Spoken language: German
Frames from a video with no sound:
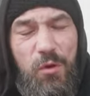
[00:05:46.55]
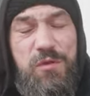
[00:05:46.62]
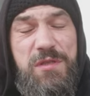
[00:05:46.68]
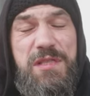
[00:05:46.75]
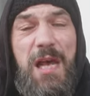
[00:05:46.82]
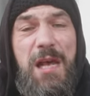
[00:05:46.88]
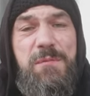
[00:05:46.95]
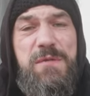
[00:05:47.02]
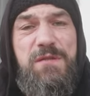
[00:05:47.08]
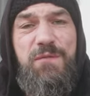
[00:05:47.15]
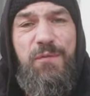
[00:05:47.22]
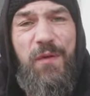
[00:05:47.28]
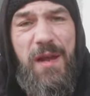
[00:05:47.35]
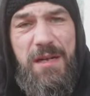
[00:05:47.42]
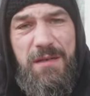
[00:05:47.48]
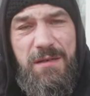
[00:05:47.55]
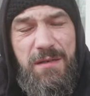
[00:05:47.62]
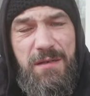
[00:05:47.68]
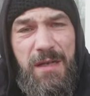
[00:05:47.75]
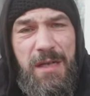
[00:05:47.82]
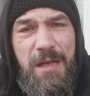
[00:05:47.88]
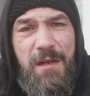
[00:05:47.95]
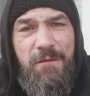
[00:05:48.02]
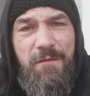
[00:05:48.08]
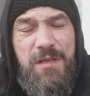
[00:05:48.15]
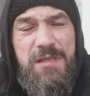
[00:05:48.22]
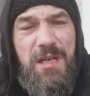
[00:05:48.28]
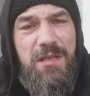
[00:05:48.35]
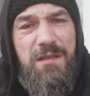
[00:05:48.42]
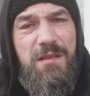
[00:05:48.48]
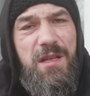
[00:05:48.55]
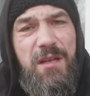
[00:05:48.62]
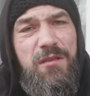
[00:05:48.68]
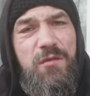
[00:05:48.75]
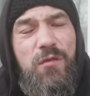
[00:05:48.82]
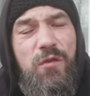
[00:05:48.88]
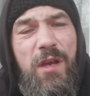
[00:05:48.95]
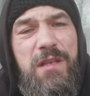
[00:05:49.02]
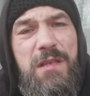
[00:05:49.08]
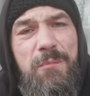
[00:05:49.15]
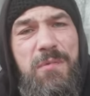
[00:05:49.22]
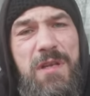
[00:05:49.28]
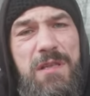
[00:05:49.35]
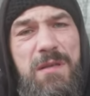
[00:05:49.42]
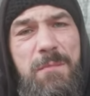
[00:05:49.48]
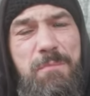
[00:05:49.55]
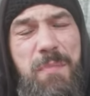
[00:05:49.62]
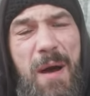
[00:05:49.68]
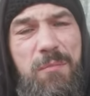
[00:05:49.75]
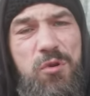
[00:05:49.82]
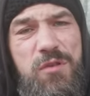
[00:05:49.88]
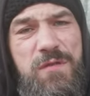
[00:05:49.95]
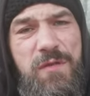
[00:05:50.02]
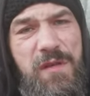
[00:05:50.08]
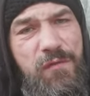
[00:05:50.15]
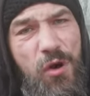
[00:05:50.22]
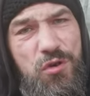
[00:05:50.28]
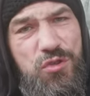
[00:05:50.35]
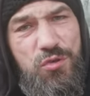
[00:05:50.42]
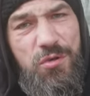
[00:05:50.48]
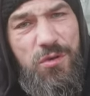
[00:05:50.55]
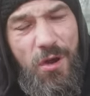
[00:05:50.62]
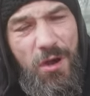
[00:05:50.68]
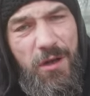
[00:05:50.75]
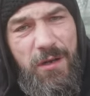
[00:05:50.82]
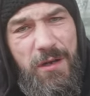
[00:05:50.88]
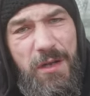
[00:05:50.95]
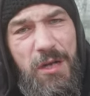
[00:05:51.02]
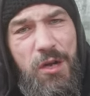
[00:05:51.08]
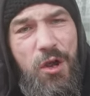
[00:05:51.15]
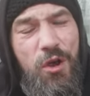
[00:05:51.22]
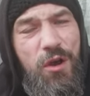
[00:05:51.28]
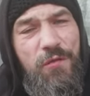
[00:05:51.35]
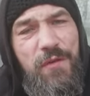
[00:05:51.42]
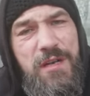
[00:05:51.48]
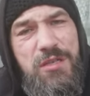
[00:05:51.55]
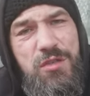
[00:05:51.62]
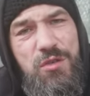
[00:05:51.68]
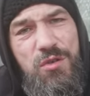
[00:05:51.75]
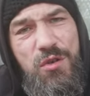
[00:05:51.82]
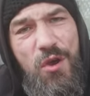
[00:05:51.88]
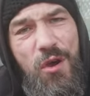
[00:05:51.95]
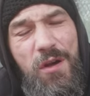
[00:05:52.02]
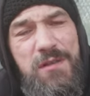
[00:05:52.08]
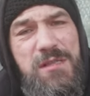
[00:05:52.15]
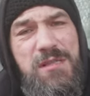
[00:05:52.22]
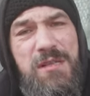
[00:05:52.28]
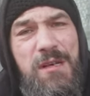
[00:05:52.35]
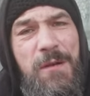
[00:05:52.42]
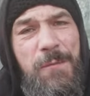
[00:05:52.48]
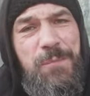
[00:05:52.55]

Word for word: Und selbst wenn, was hätten denn so etablierte Babos wie Wong Shun Leung irgendwelchen Nerds